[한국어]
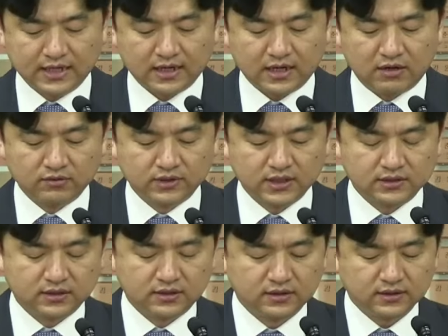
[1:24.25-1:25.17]

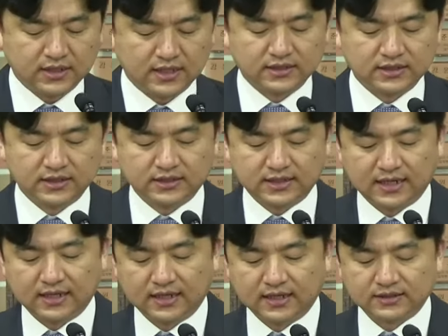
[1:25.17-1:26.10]
가운데서 다시
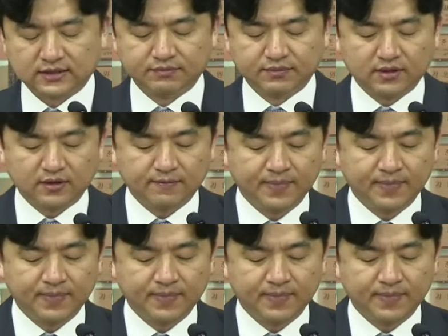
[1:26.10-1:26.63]
살아나시며